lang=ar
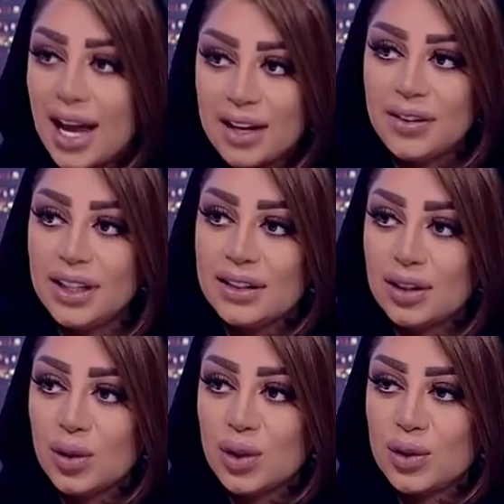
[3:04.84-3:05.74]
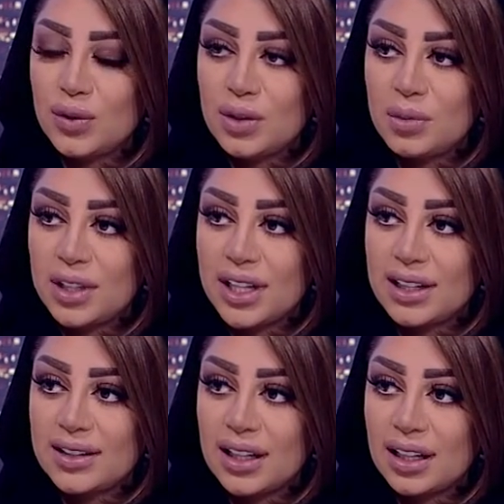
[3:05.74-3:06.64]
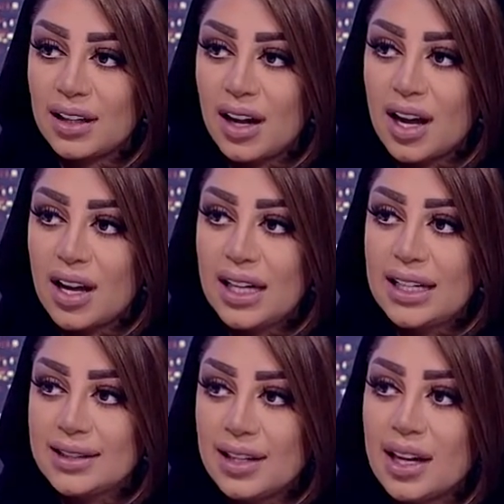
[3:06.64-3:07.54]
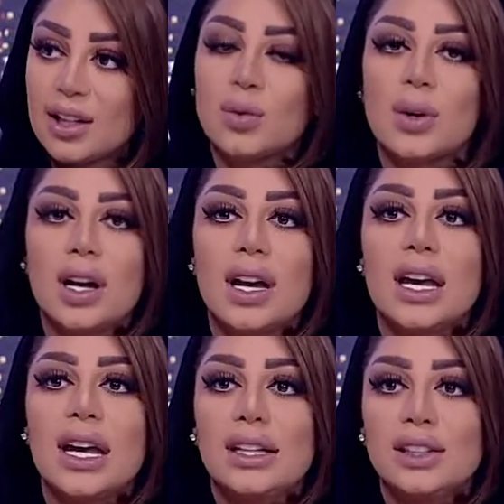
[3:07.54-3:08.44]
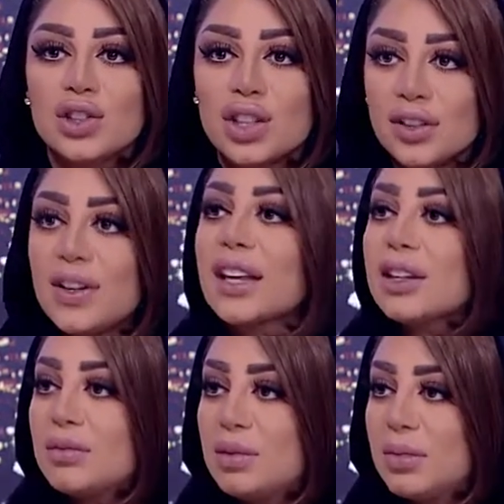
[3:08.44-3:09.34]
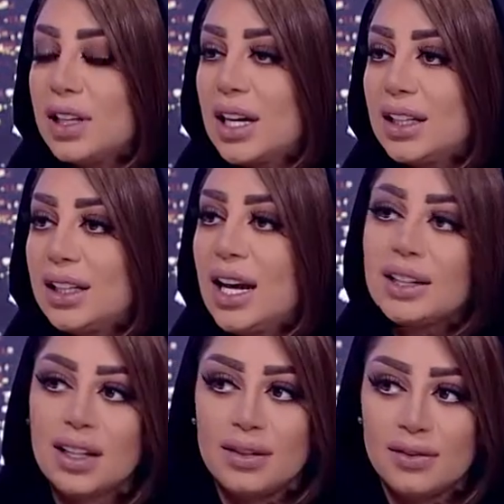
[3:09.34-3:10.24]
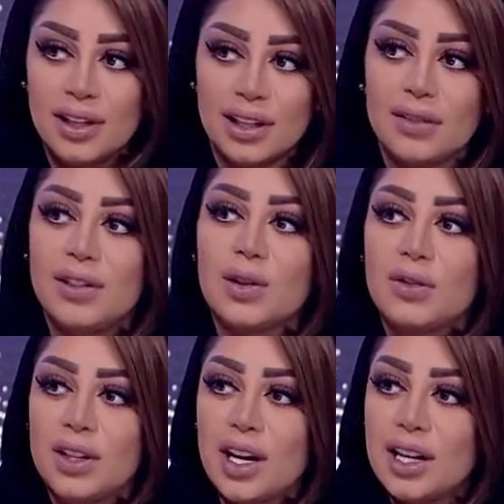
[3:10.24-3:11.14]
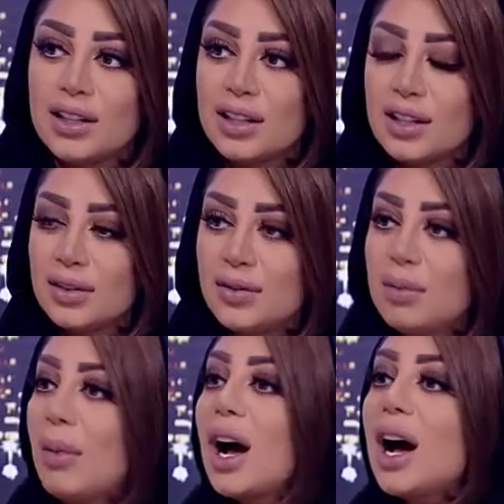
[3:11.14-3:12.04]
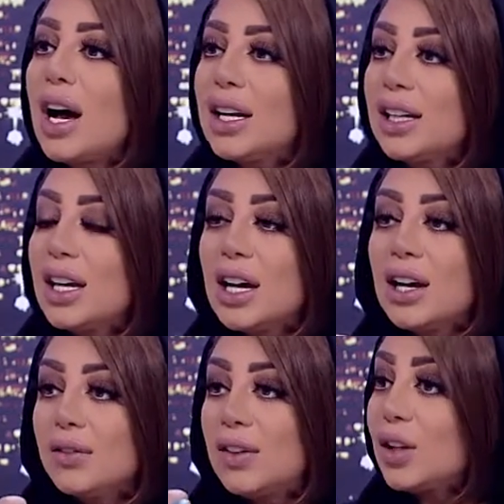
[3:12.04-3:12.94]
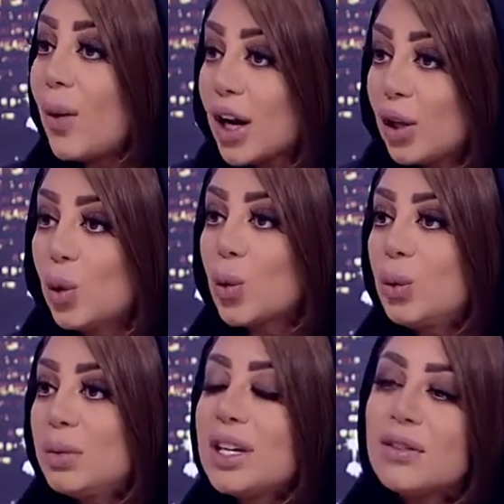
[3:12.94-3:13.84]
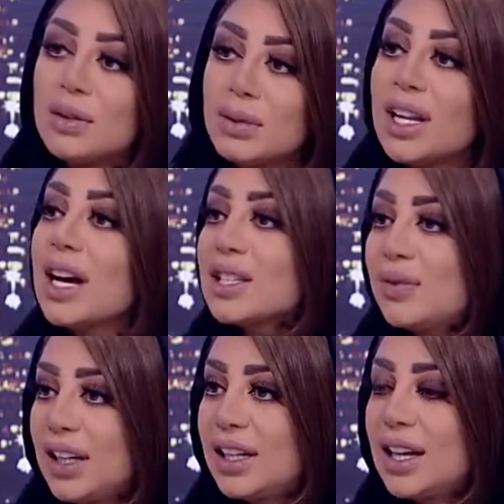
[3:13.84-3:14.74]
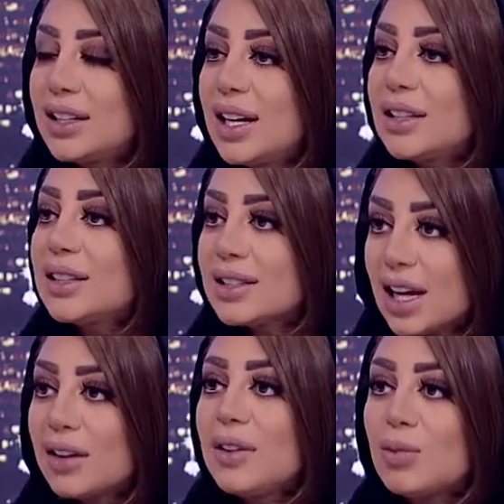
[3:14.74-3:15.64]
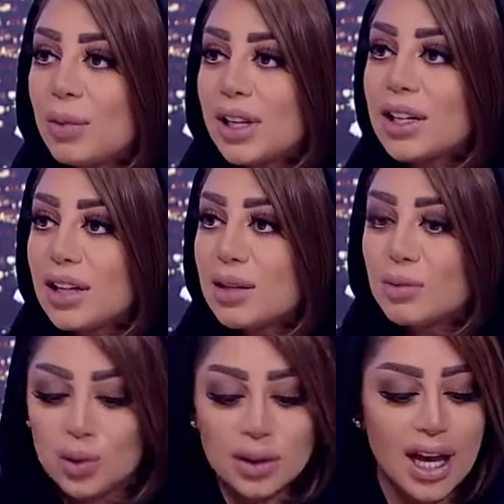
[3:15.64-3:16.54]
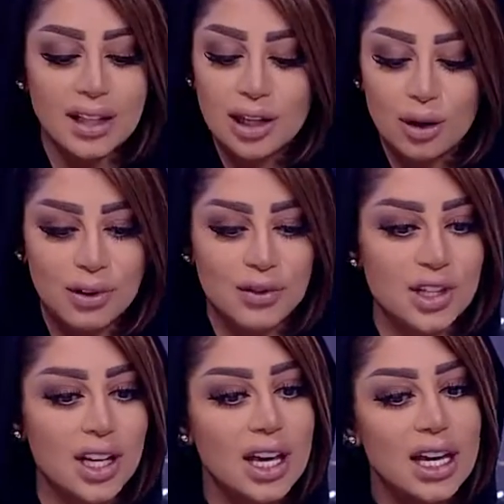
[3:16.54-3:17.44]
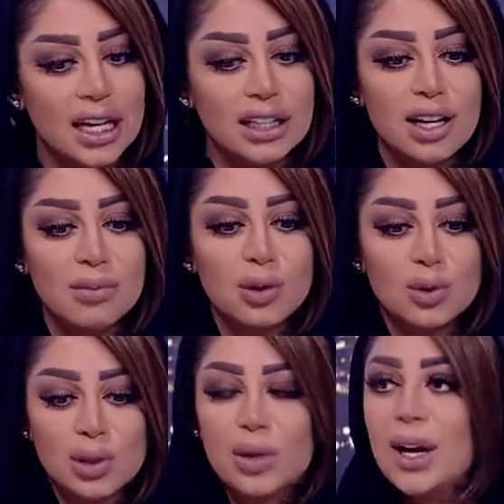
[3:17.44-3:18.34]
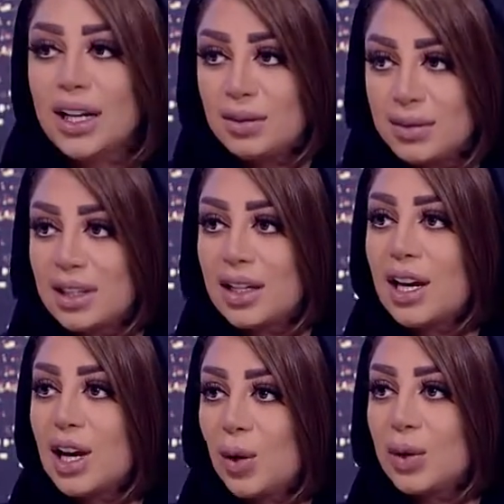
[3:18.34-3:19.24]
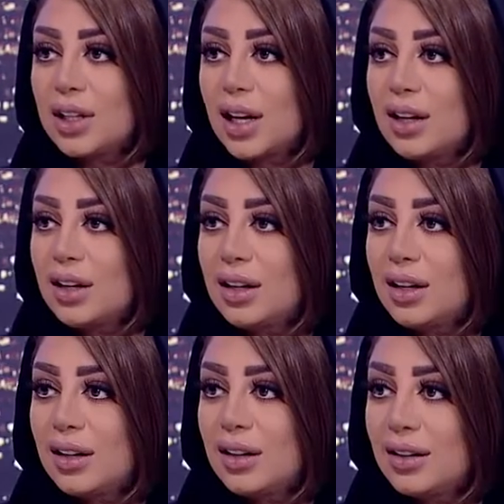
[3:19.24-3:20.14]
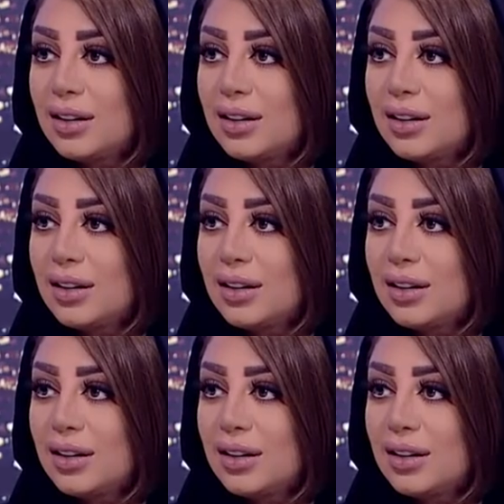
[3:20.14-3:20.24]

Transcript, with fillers: هل فعلا دكتوره تشوفين مبادره القراءه اللي صارت وانتشرت في اكثر من مكان يعني حتى في في الكوفيات آه، في المقاهي في الدوائر الحكوميه في المدارس في العيادات صار في المبادرات هذه موجوده حتى لو ما في شيء كتاب موجود الواحد يمسكه ويقرا قد